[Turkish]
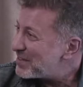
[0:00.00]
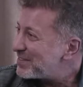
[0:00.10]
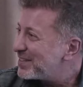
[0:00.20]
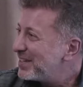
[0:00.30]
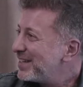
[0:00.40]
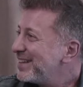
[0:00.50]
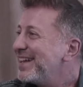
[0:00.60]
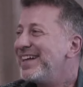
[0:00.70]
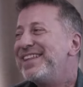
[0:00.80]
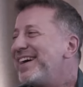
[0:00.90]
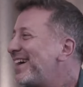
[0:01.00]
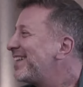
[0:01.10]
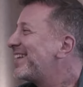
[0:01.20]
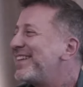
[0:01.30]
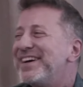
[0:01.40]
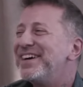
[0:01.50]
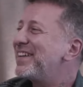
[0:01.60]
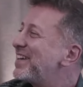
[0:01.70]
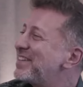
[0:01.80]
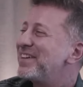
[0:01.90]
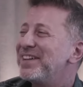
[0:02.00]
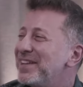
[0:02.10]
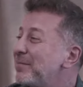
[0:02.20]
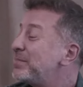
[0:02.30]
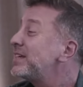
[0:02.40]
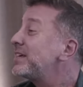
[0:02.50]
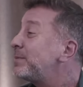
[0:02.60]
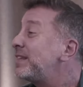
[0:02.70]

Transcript: evet. La la la la la la. la. Bir de bir